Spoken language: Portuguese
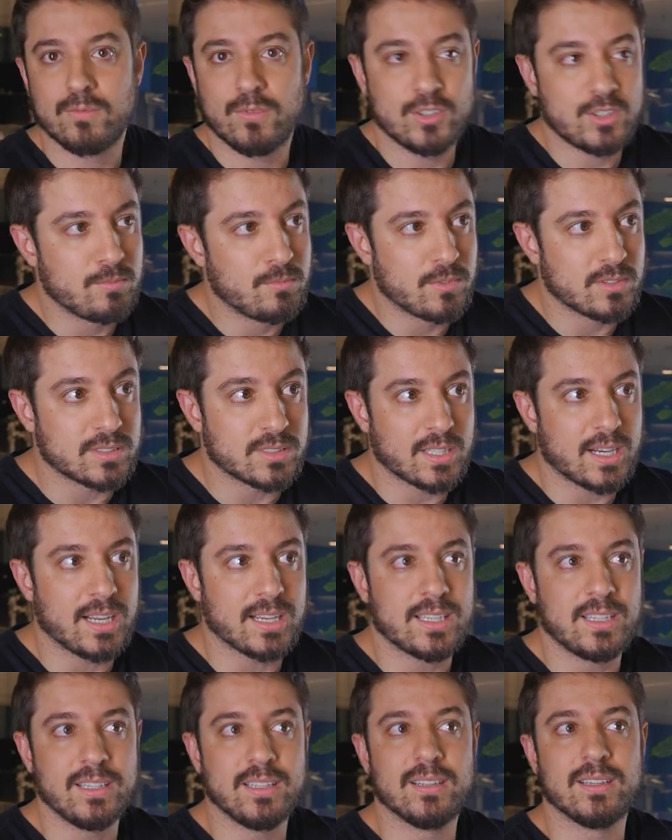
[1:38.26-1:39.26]
Vou te mostrar
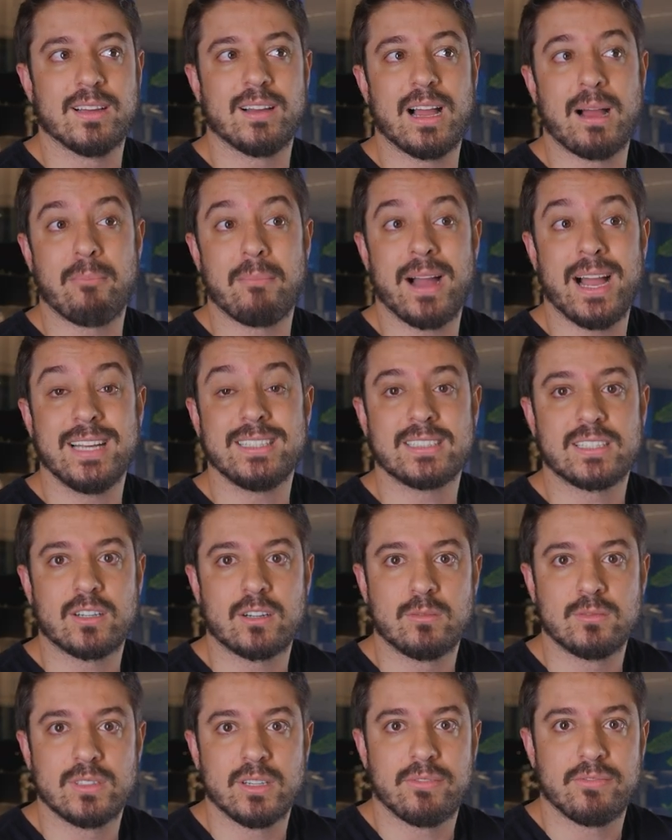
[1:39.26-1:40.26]
aqui a mágica,
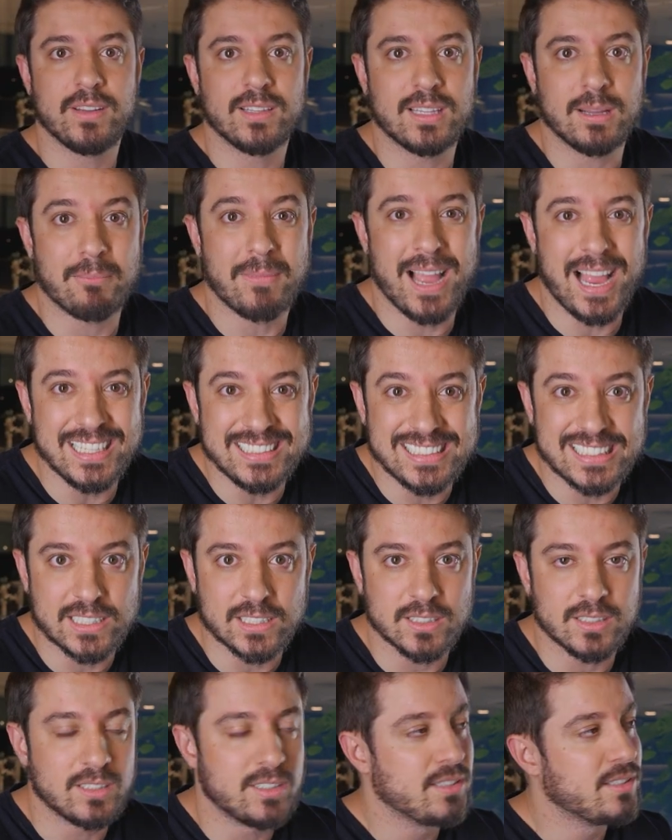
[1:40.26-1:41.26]
como é feita a
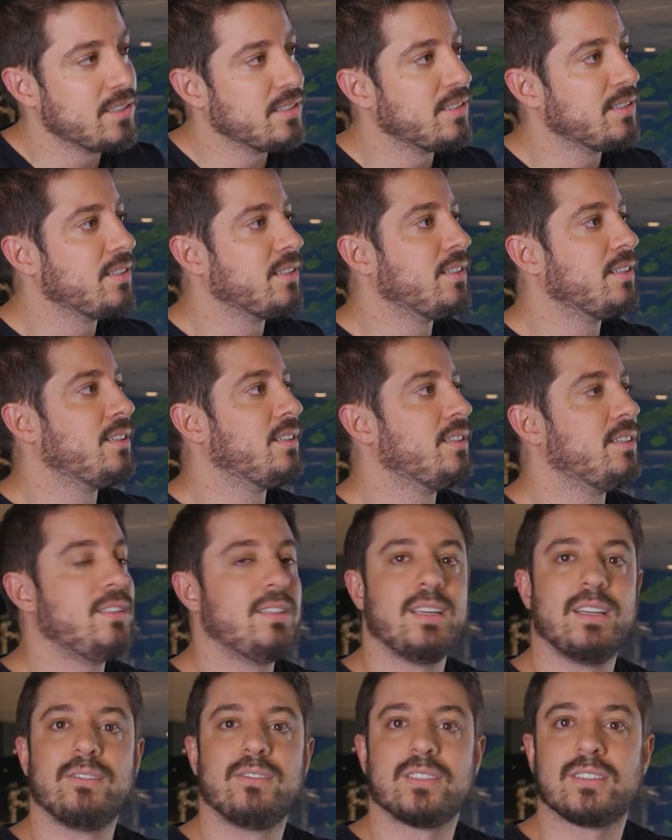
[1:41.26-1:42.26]
mágica.
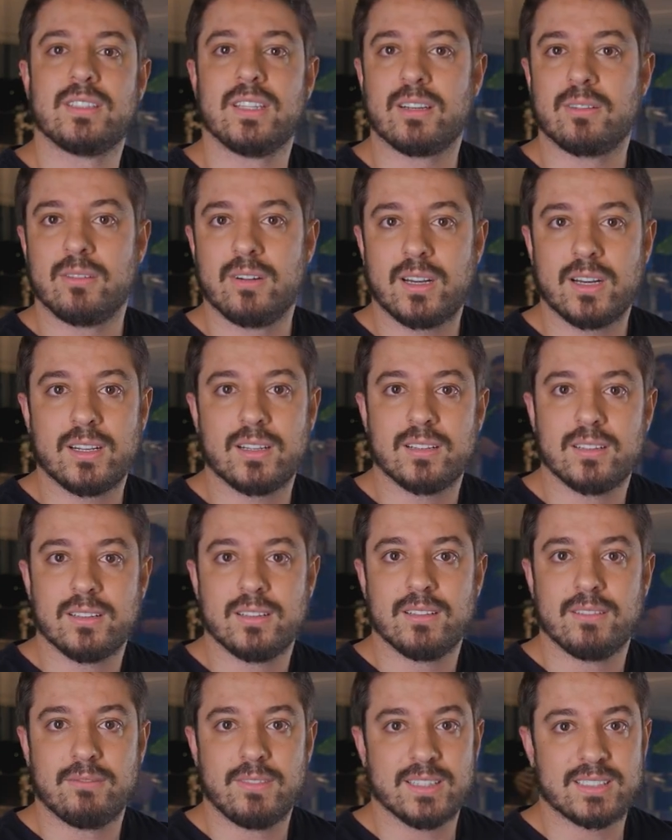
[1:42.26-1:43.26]
E aí você agora
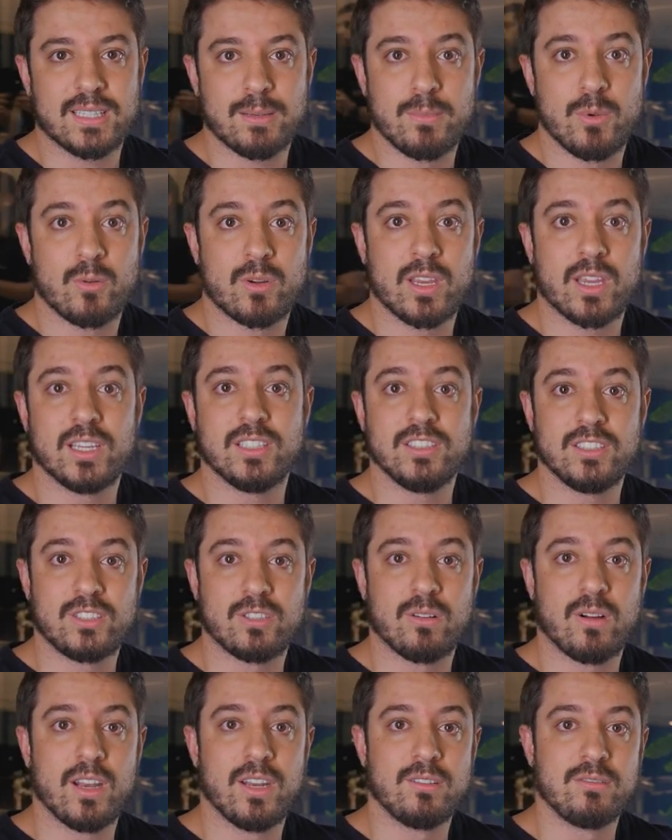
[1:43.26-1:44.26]
vai saber o que, que a
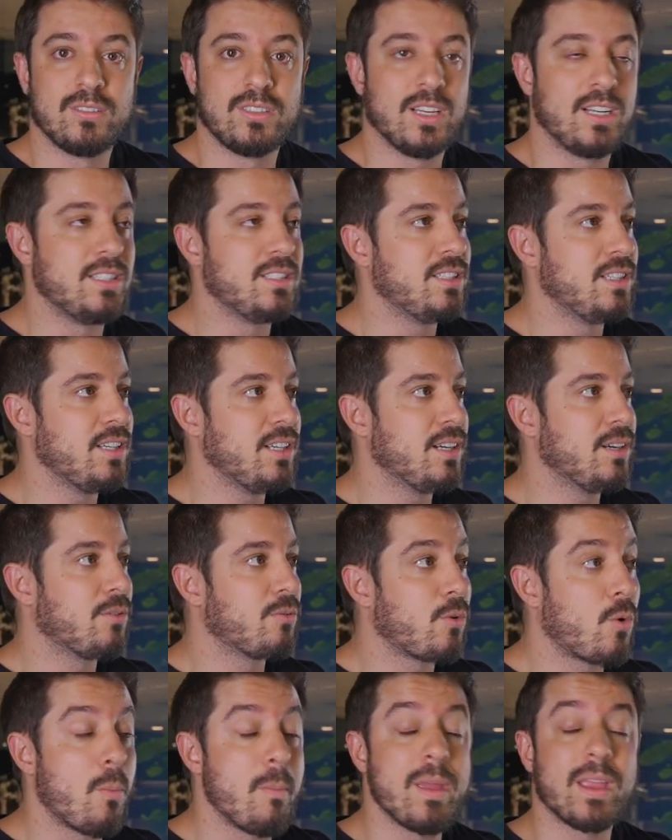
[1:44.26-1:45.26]
gente olha no dia a dia,
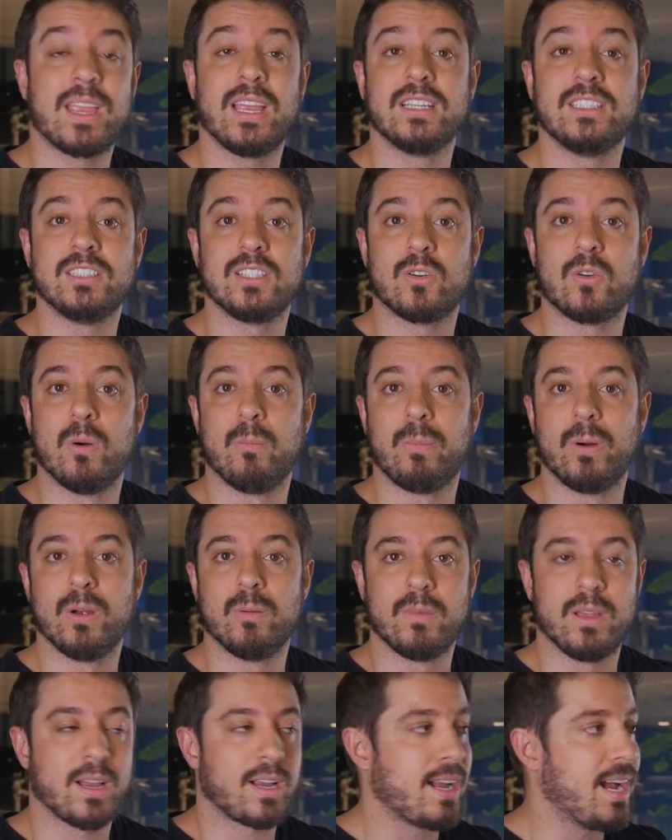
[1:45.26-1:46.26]
como é que a gente acompanha
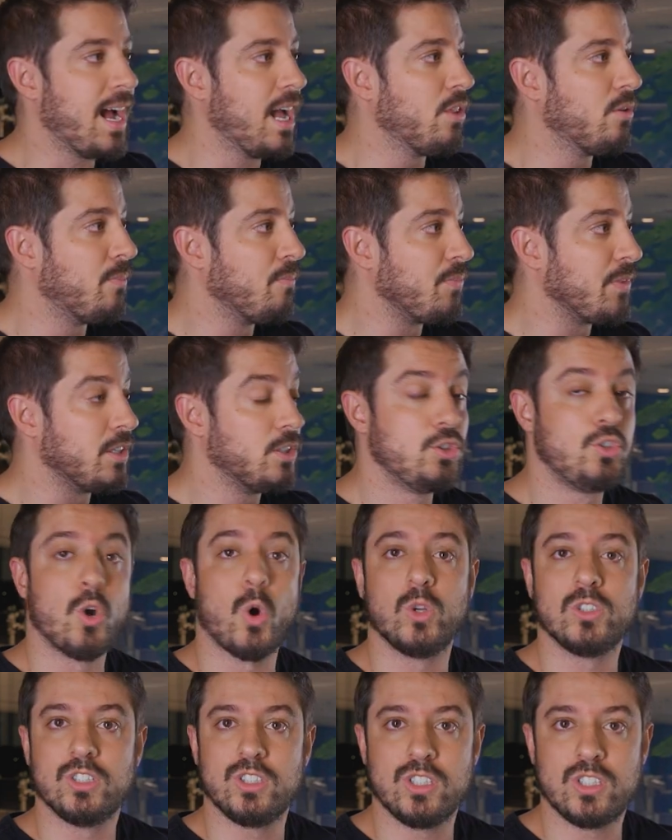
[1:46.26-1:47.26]
o mercado, de
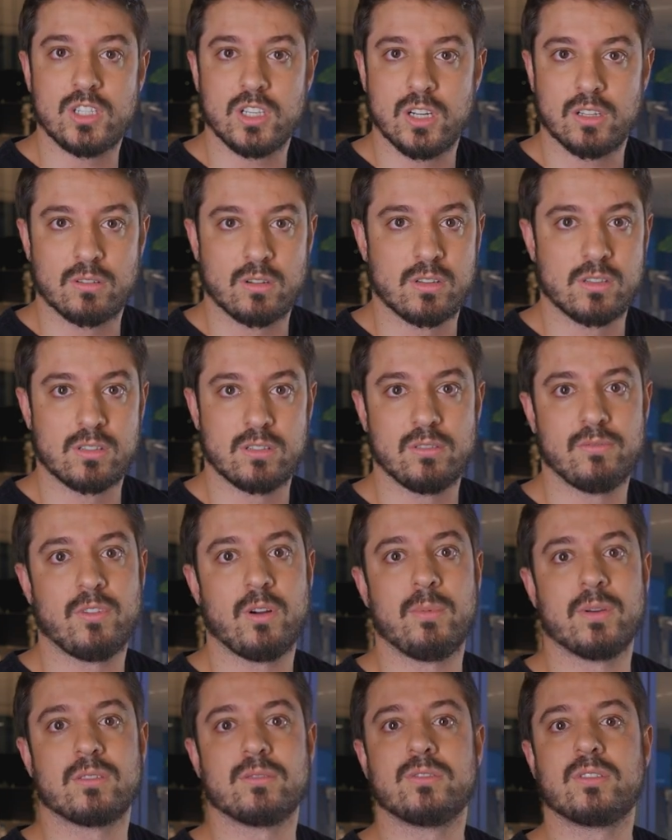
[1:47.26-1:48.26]
onde a gente tira todas as
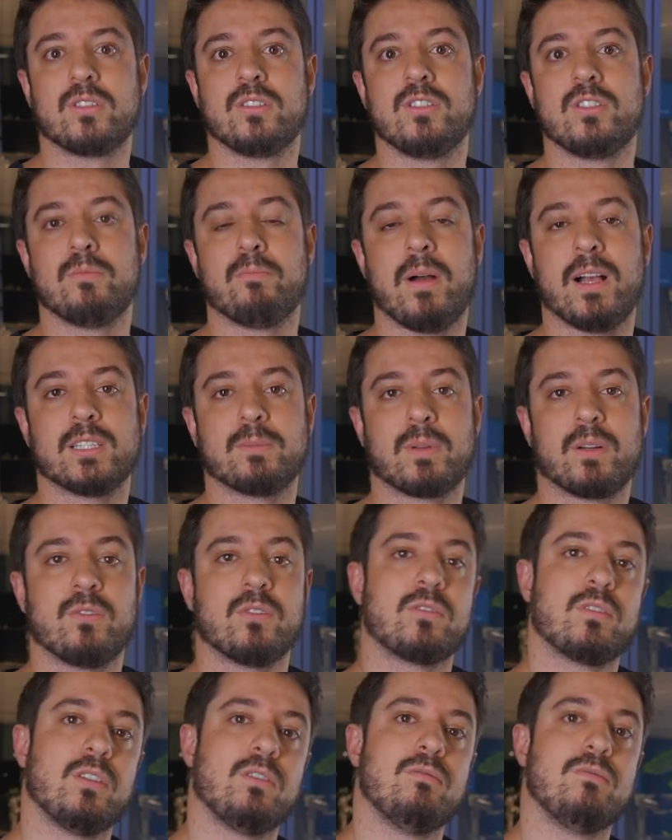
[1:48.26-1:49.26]
informações que a gente passa para
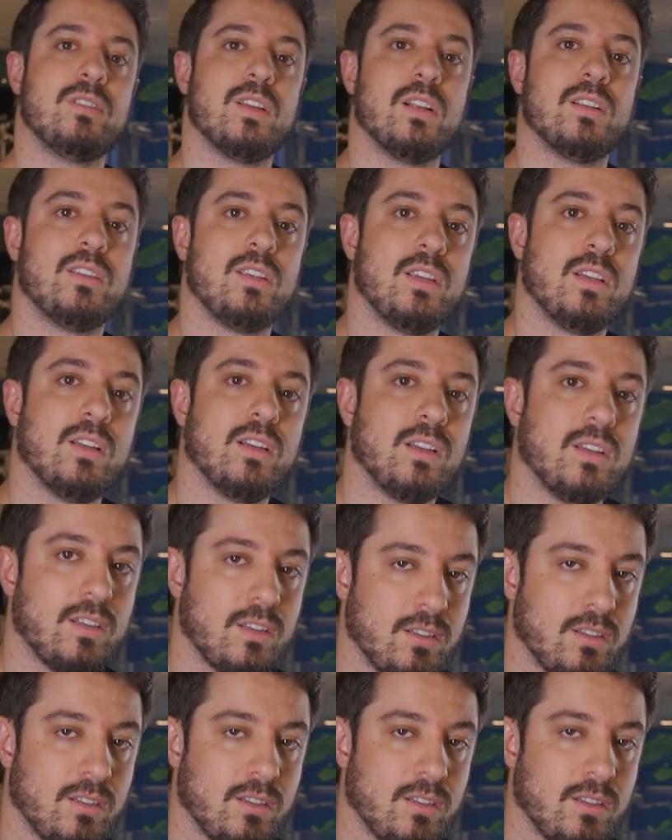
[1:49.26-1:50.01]
vocês no dia a dia